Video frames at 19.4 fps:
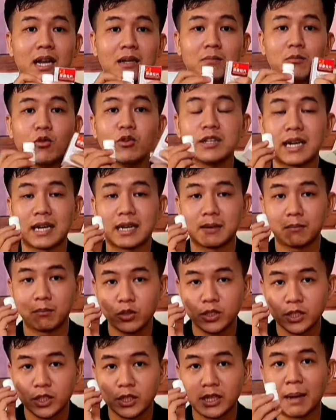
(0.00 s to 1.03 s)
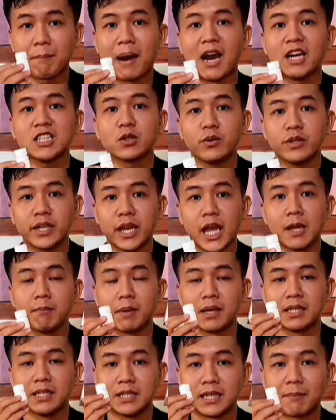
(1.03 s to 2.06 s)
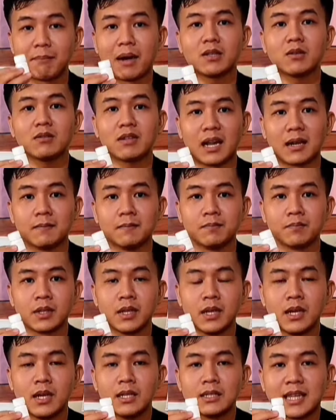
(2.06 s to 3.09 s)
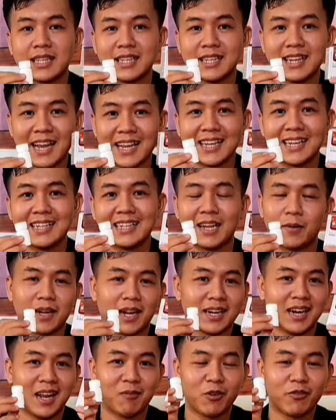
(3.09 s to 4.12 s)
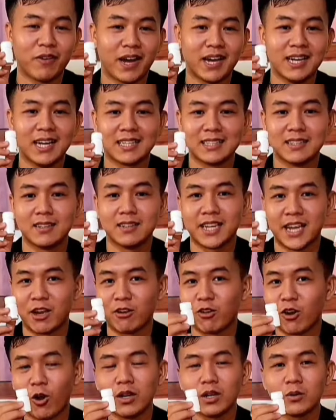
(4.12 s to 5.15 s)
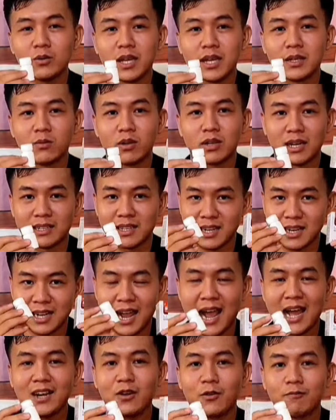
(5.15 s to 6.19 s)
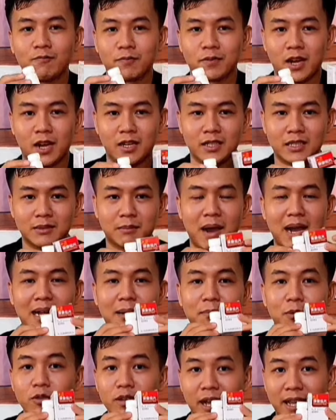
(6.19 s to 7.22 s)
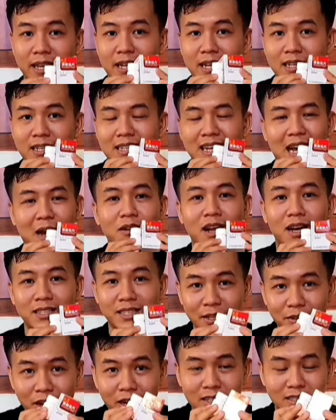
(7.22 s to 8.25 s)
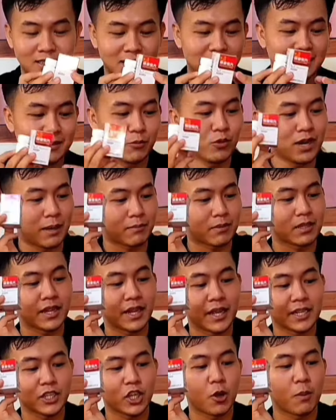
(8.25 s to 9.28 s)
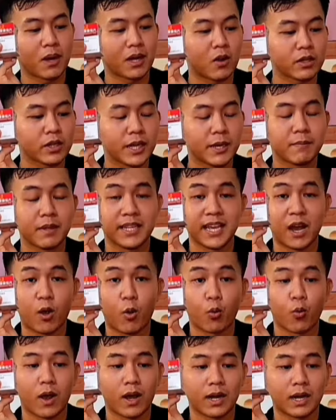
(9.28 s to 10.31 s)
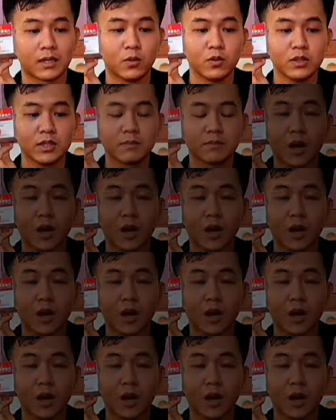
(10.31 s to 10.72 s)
là Quốc Thành muốn muốn vừa đảm bảo cho quý vị mà vừa đảm bảo cho thành tại vì ở đây á, là thành không có phải là người nghèo khổ đâu quý vị của thành rất là khá luôn đó nhưng mà bán cà thuốc này đó là không có lời nhiều hết chỉ nên muốn làm từ thiện cho bà con thêm này giàu hoặc là